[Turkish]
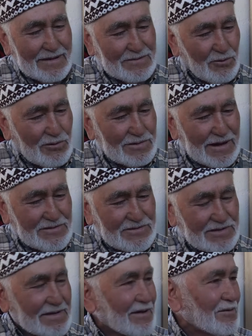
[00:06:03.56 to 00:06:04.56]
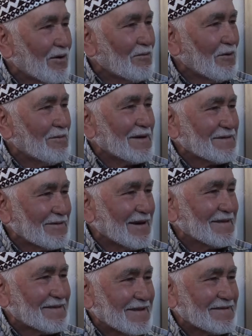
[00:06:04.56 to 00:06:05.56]
e, okuldan çıktım
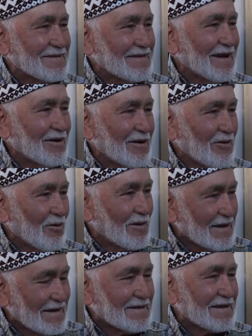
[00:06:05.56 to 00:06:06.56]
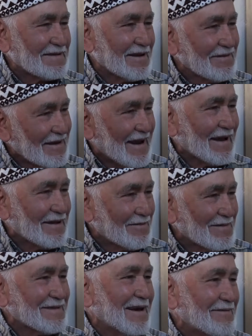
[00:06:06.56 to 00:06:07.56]
15-16 yaşında. 17 yaşında girer
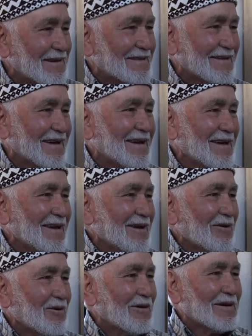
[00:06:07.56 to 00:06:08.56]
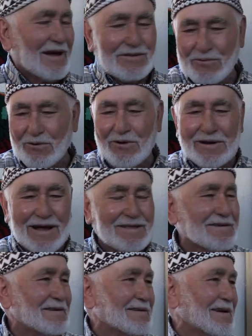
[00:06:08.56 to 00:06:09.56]
girmez evlendik. 16, bu
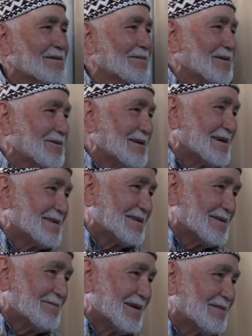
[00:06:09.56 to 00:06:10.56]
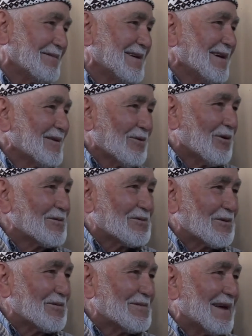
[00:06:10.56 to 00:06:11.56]
16 diyelim ben 17 idim ben. O
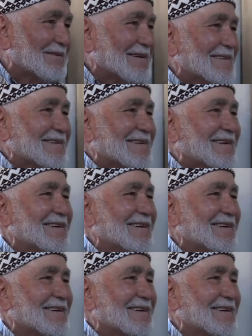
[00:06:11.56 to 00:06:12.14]
durumda evlendik.